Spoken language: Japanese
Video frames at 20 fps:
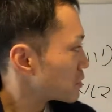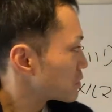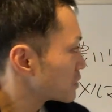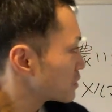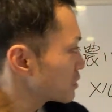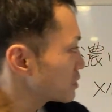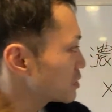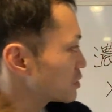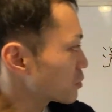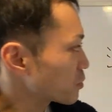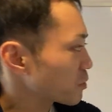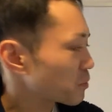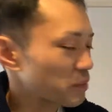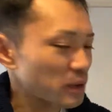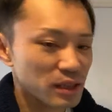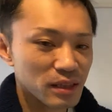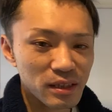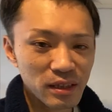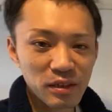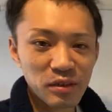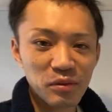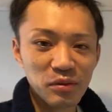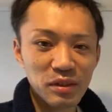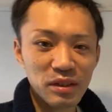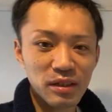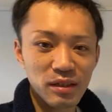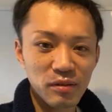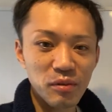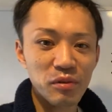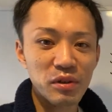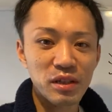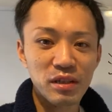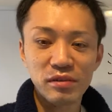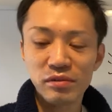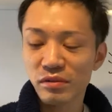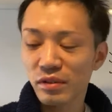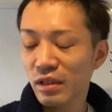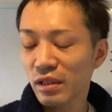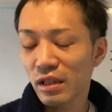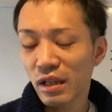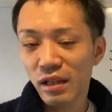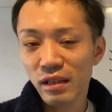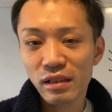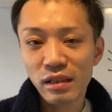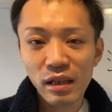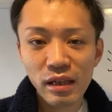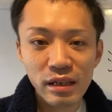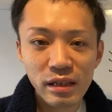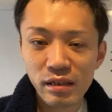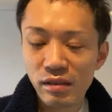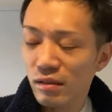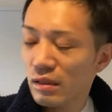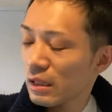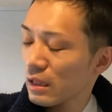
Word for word: いつもまあ適当に起きるんで大体